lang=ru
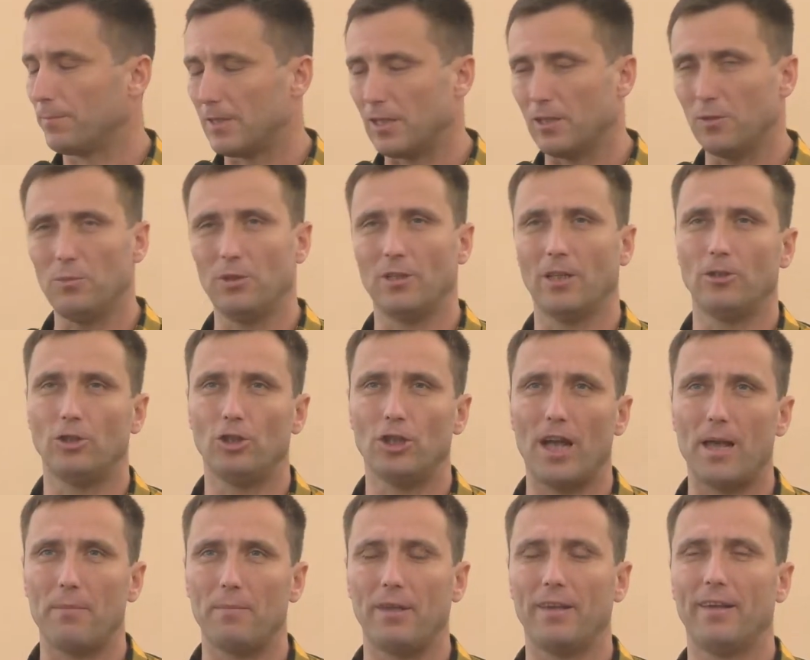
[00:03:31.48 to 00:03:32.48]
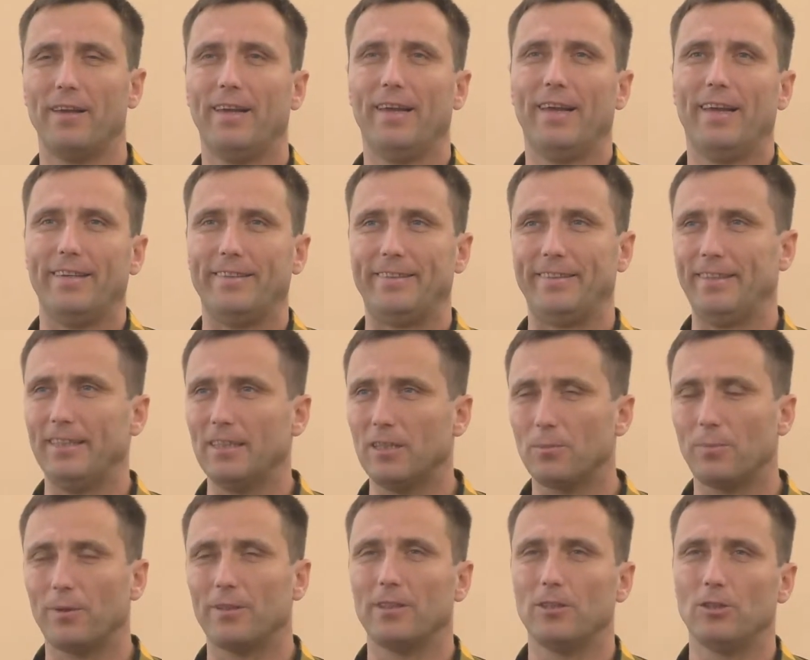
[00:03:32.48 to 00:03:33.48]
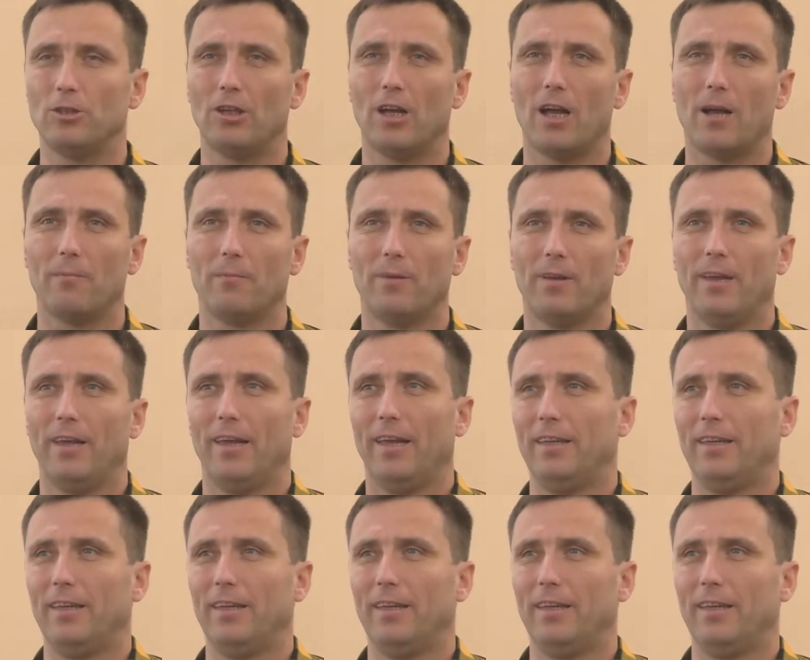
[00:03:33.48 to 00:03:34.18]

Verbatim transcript: целыми ночами, ел по ночам,